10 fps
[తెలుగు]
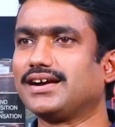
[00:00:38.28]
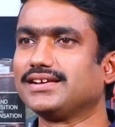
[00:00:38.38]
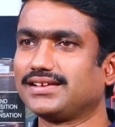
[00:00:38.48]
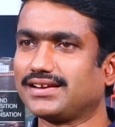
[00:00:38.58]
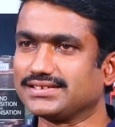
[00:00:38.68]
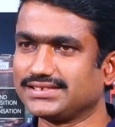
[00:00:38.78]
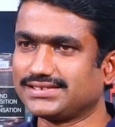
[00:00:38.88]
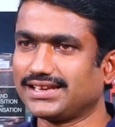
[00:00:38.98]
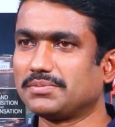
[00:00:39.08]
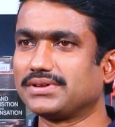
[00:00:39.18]
కాగితం
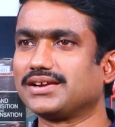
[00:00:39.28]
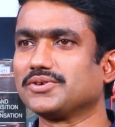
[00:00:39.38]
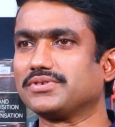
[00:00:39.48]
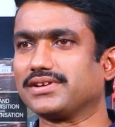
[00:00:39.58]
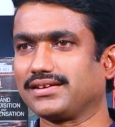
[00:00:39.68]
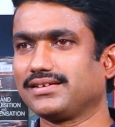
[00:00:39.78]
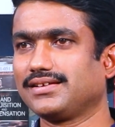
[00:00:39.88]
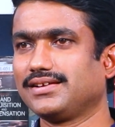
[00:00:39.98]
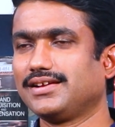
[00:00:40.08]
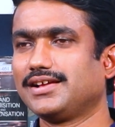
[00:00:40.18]
రాసిస్తేనే భద్రంగా ఉంటాయి
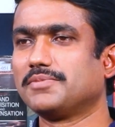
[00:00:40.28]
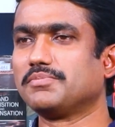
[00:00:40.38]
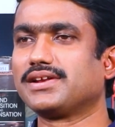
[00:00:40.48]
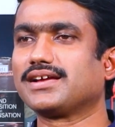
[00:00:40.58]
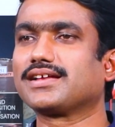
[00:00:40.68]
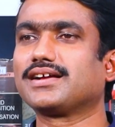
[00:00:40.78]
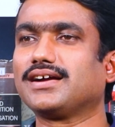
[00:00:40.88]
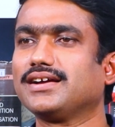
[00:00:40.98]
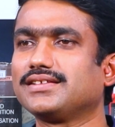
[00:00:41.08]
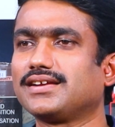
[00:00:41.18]
మీరు కనుక
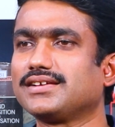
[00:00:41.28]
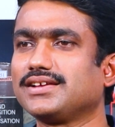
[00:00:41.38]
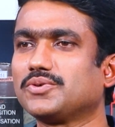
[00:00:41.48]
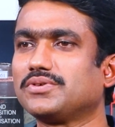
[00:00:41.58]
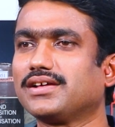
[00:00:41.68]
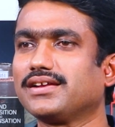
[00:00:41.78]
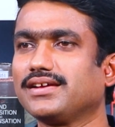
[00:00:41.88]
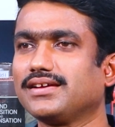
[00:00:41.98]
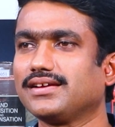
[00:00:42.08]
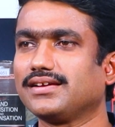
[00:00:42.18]
కాగితం రాయకుండానే